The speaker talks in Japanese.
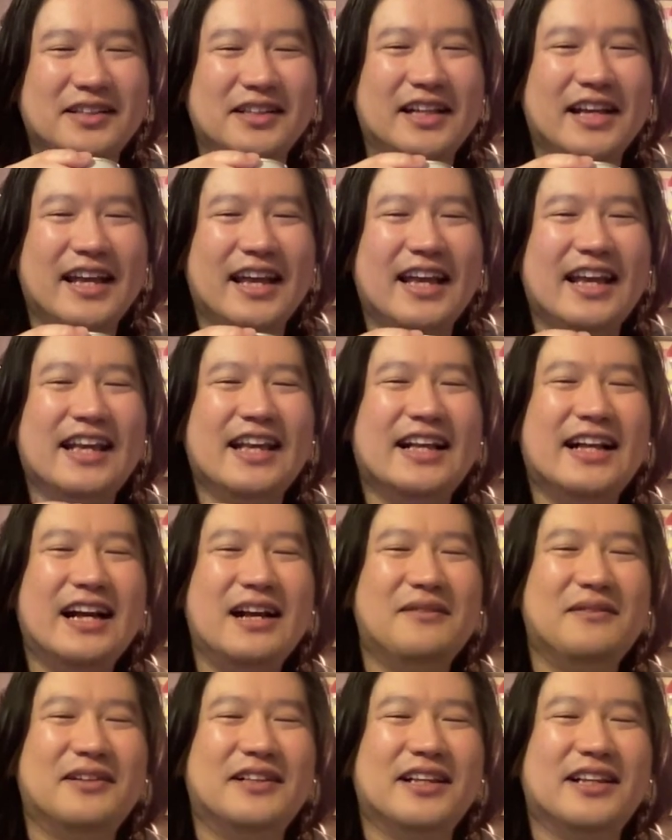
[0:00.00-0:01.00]
英
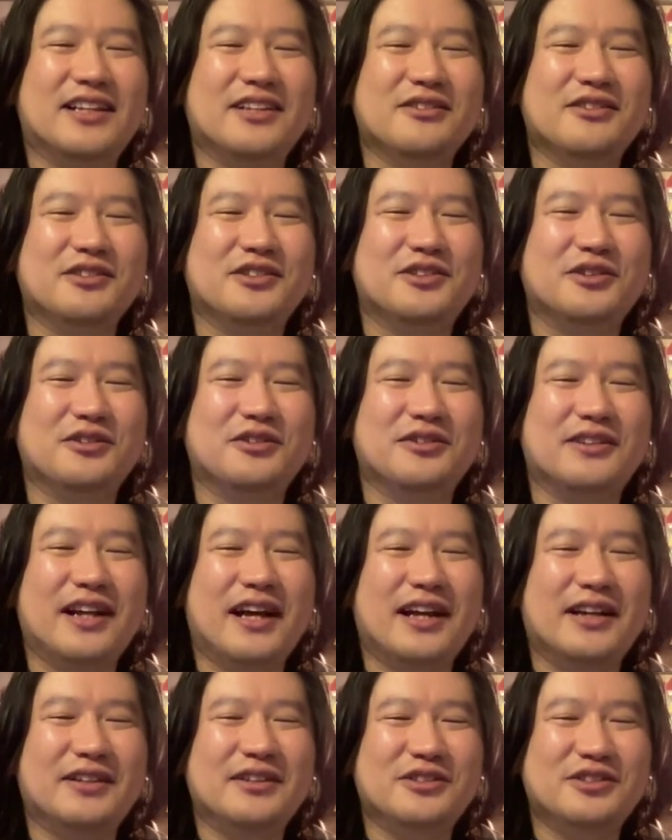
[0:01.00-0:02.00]
会話できる人ぐら
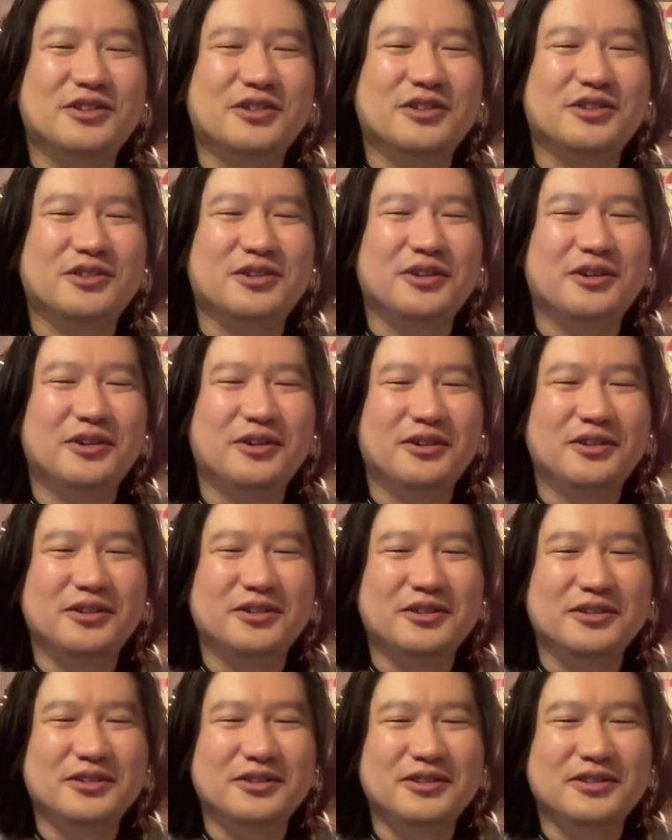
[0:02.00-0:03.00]
いちょっと
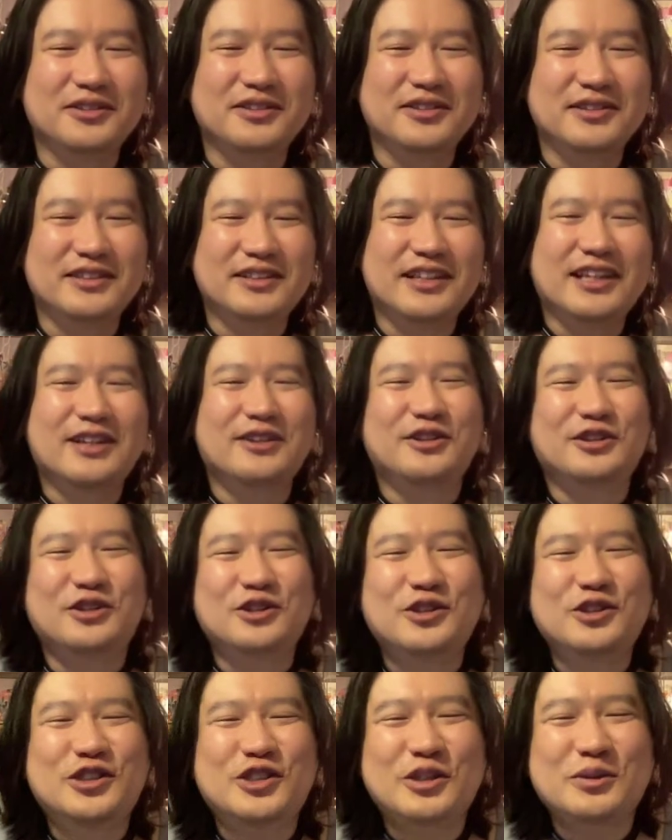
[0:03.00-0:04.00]
だけど
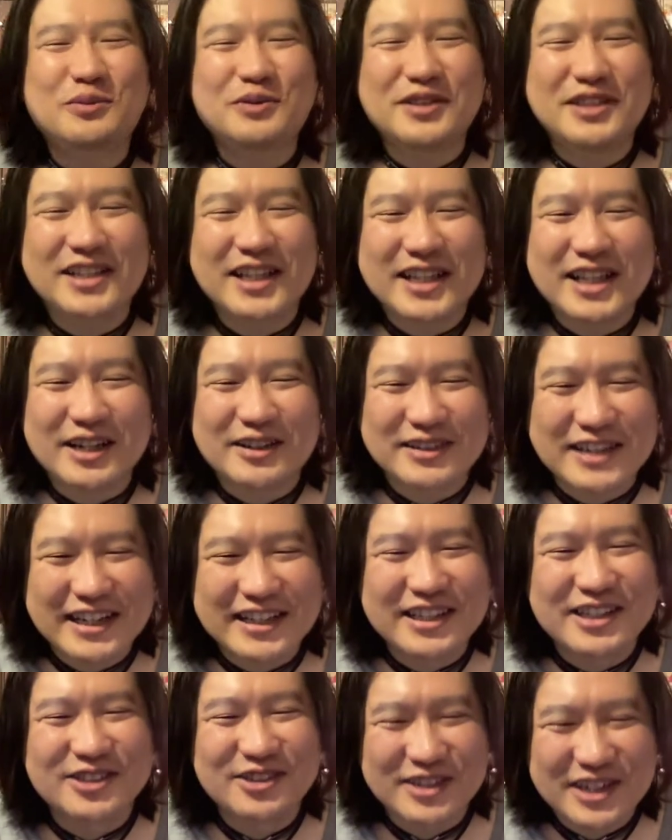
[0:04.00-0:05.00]
YouTube に出たくない
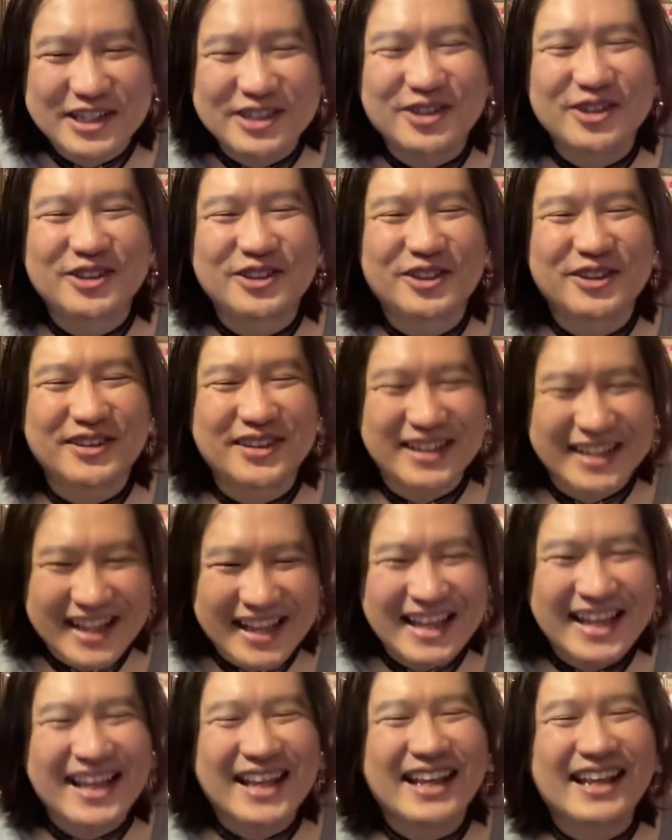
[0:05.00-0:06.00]
んですよねそういう人って
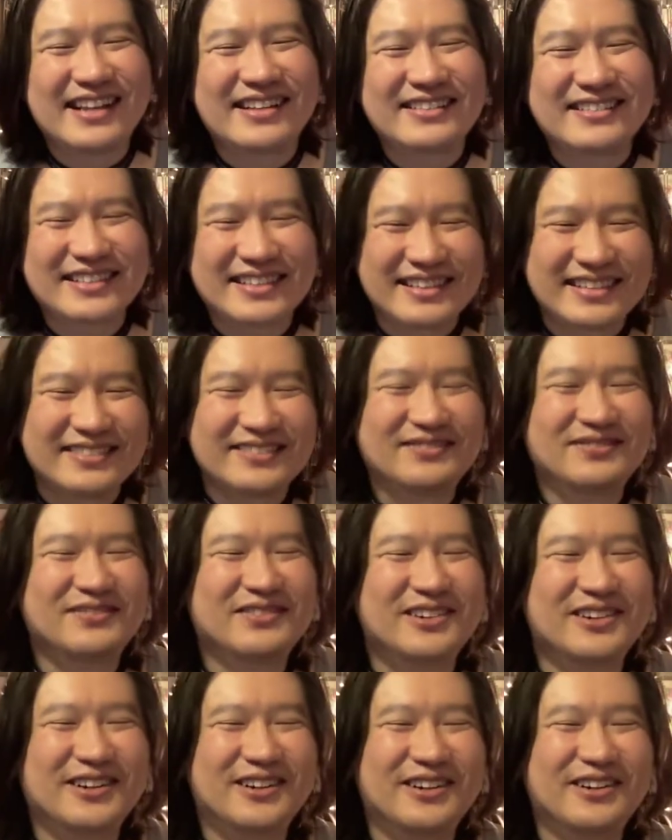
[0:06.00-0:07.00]
ね
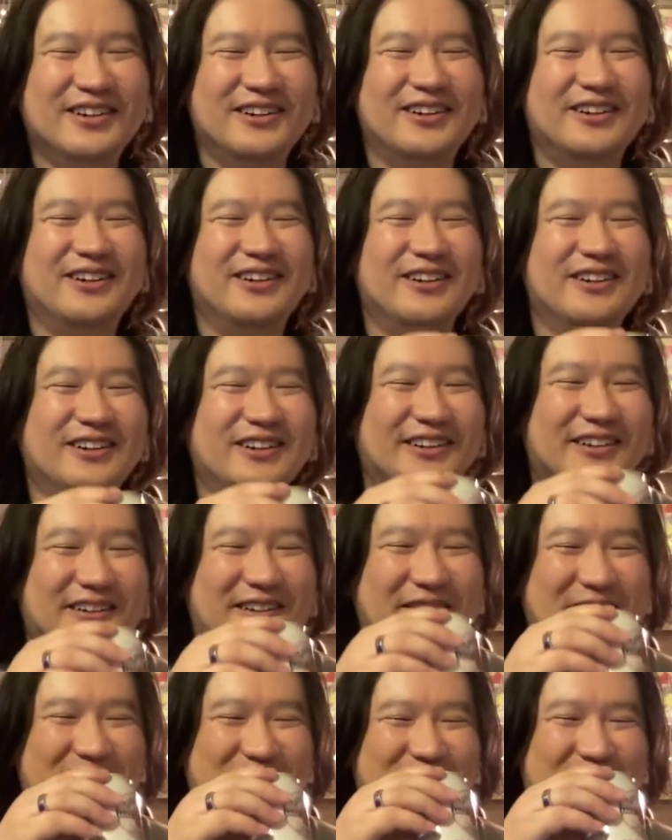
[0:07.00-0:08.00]
もう
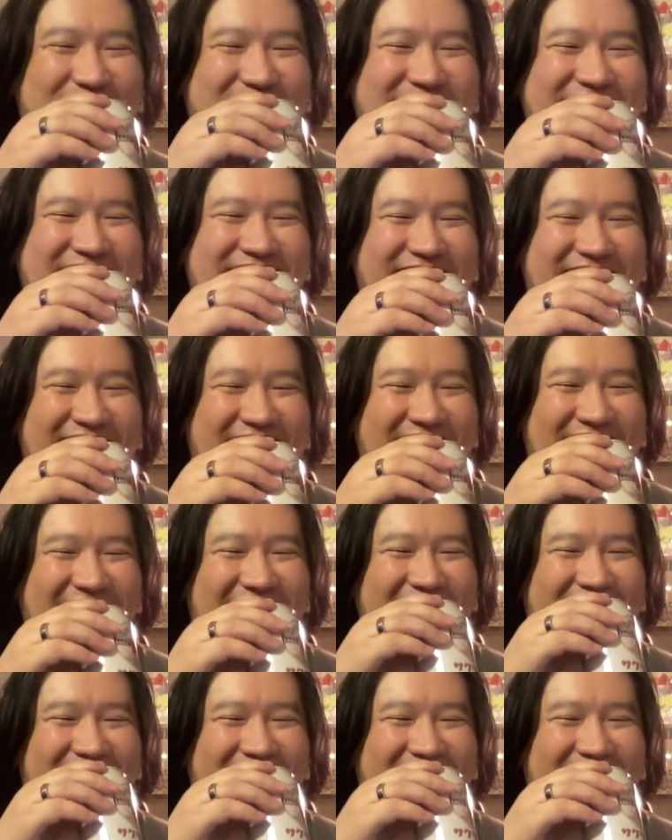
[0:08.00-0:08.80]
困っちゃったな